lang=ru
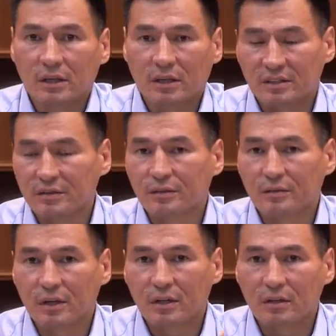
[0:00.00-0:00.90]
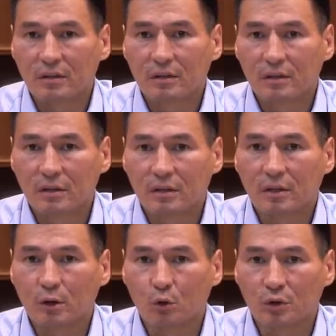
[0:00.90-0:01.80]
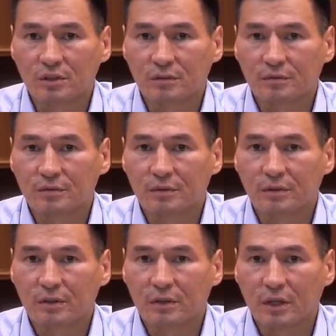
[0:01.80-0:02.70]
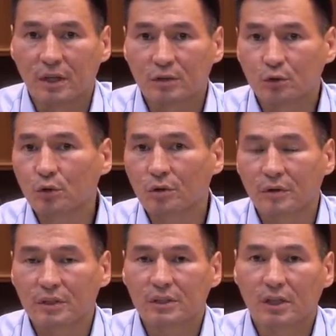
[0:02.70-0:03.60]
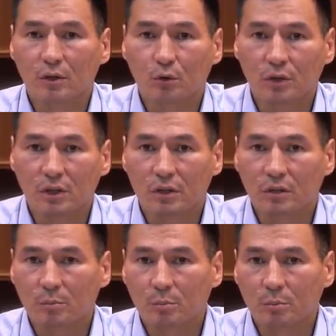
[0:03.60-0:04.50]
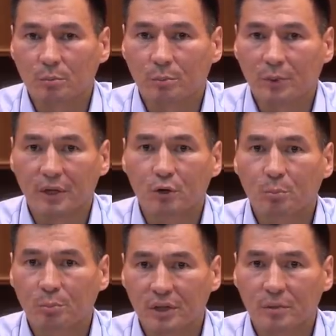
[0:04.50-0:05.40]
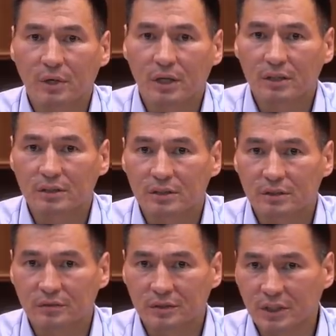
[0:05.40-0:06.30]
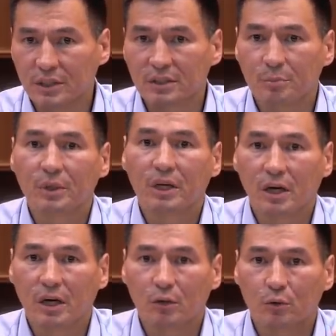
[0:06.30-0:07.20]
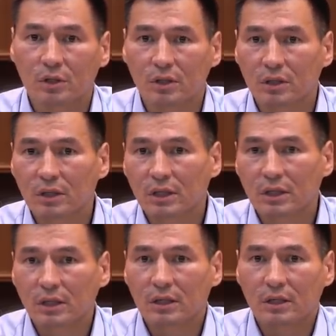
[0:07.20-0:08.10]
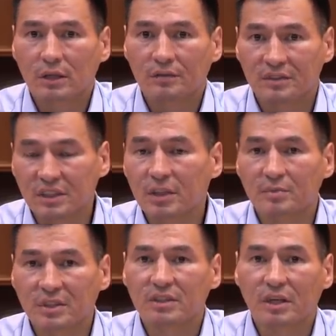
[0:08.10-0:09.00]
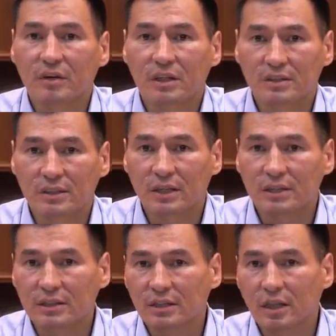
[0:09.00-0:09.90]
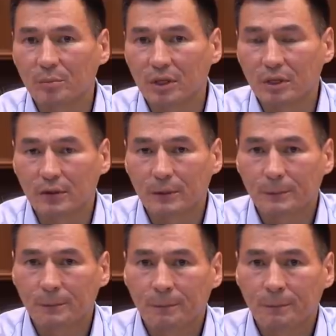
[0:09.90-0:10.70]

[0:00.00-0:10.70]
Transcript: развивал Лосев – или стой руководил Анохин. При нем поднимались все эти микрорайоны, в целом создавалась столица Калмыкии.